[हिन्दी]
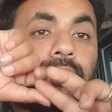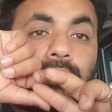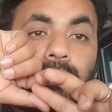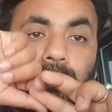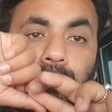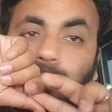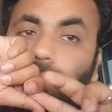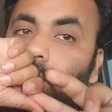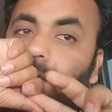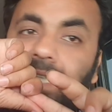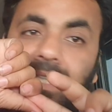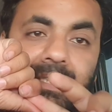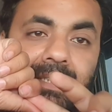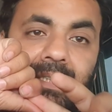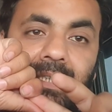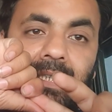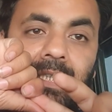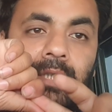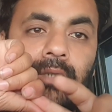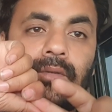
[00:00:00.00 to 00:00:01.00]
तो वो एक
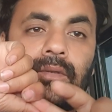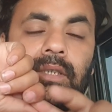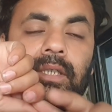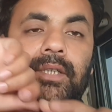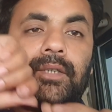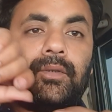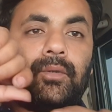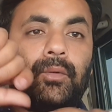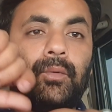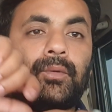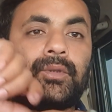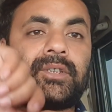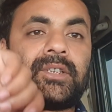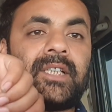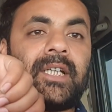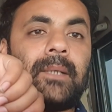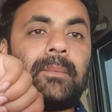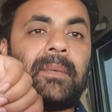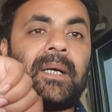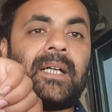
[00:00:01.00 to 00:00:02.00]
रिले हो गई
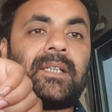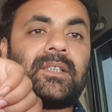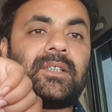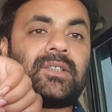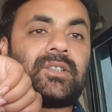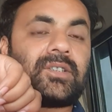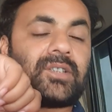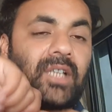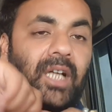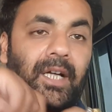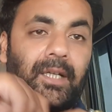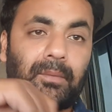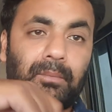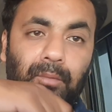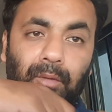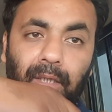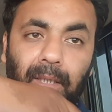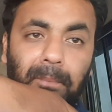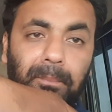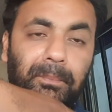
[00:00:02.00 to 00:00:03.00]
उसके बाद
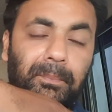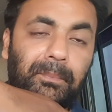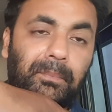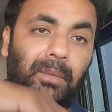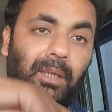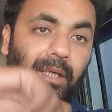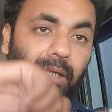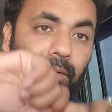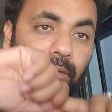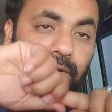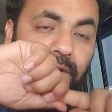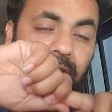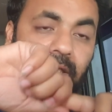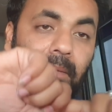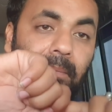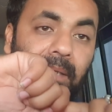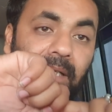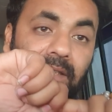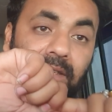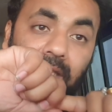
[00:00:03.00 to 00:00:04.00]
थर्मो एम
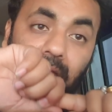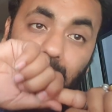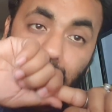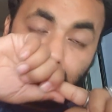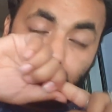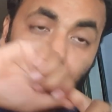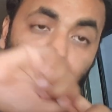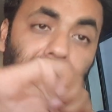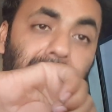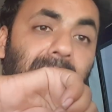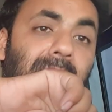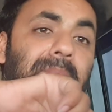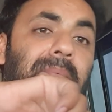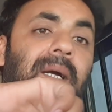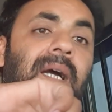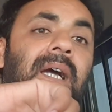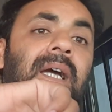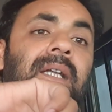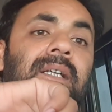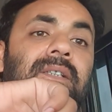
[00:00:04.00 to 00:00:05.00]
उसके बाद थर्मो
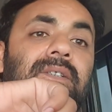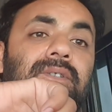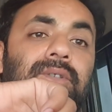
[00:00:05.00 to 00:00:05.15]
एम्पलीफायर